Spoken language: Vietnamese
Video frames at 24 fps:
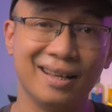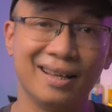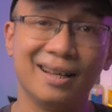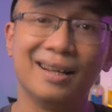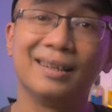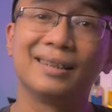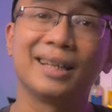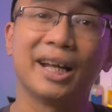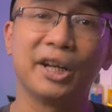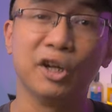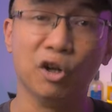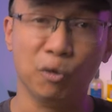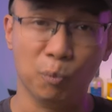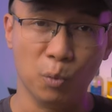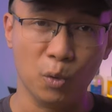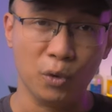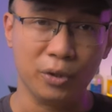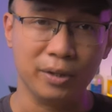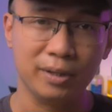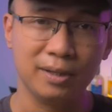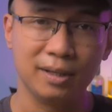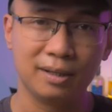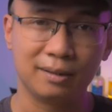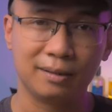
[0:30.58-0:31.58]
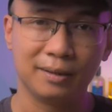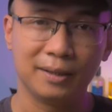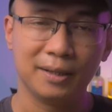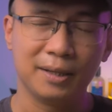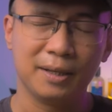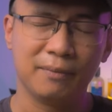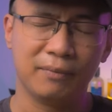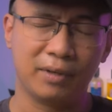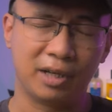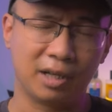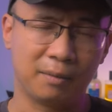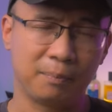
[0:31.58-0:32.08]
thay đổi mùi hương,
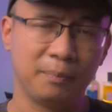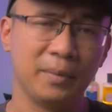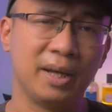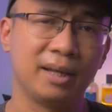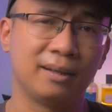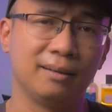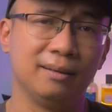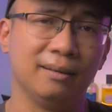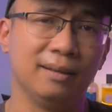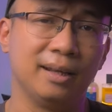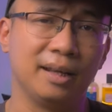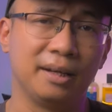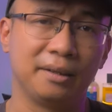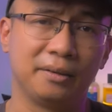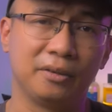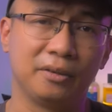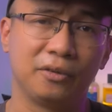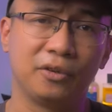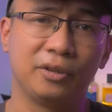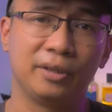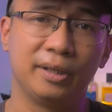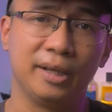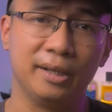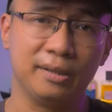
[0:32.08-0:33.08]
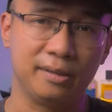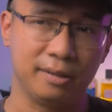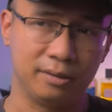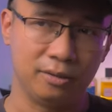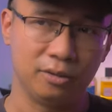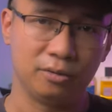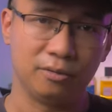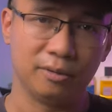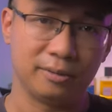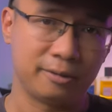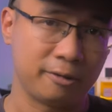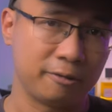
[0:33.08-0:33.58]
và đặc biệt là nó có thể sử
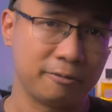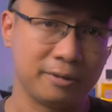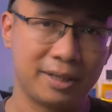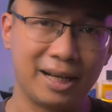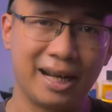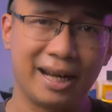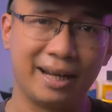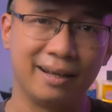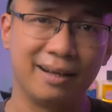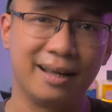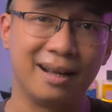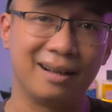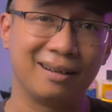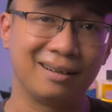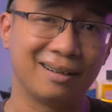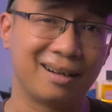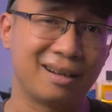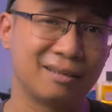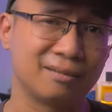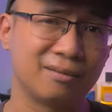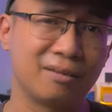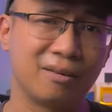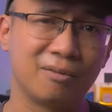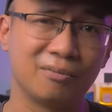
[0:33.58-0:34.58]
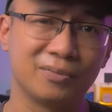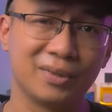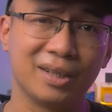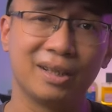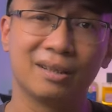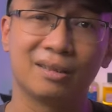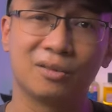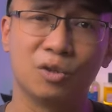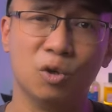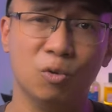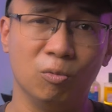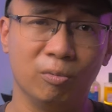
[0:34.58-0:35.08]
dụng được trong những ngày đang nắng nóng rất là
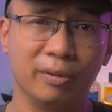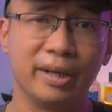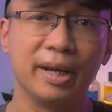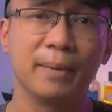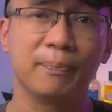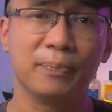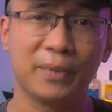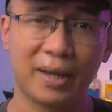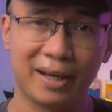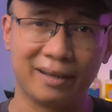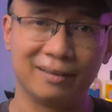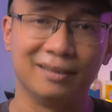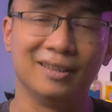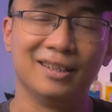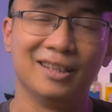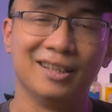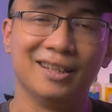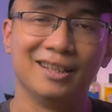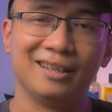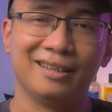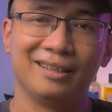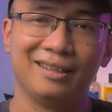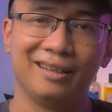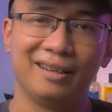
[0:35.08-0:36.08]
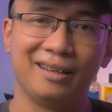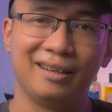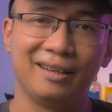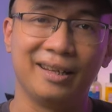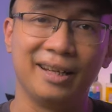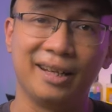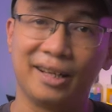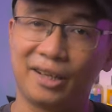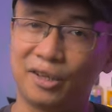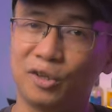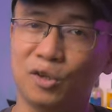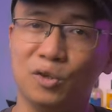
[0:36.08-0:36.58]
khủng khiếp này. Thì đấy
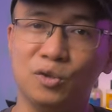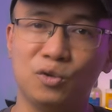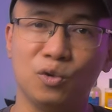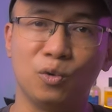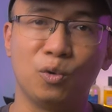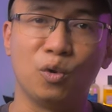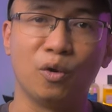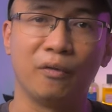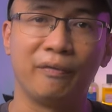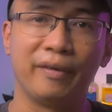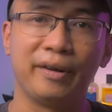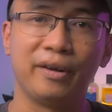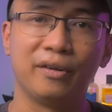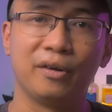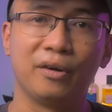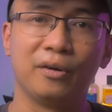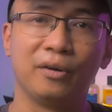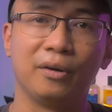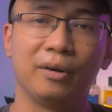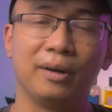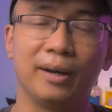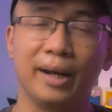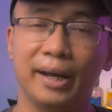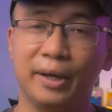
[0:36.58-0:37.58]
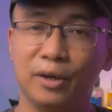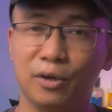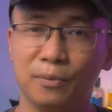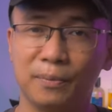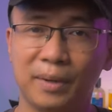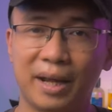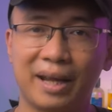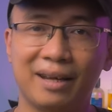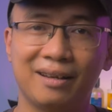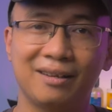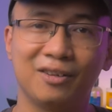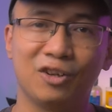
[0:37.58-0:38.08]
là cái nội dung của video ngày hôm
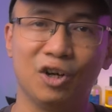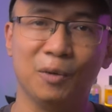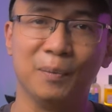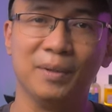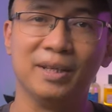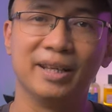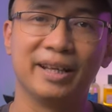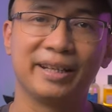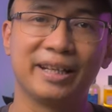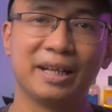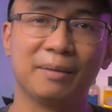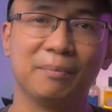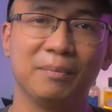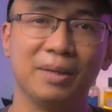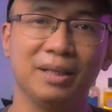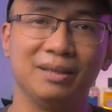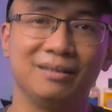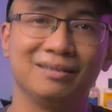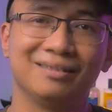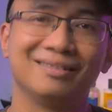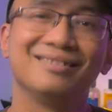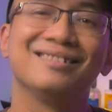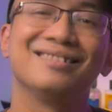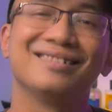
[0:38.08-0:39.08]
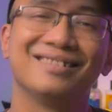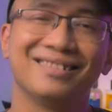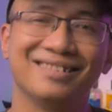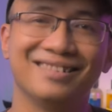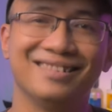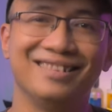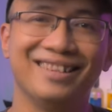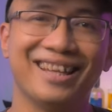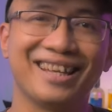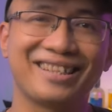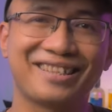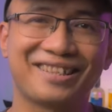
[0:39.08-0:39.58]
nay của bên anh em mình.
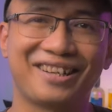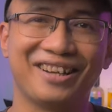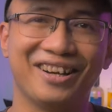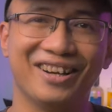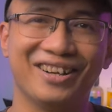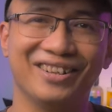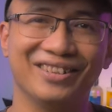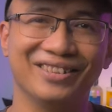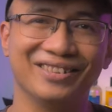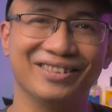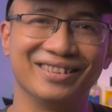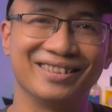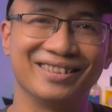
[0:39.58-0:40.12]
Let's go!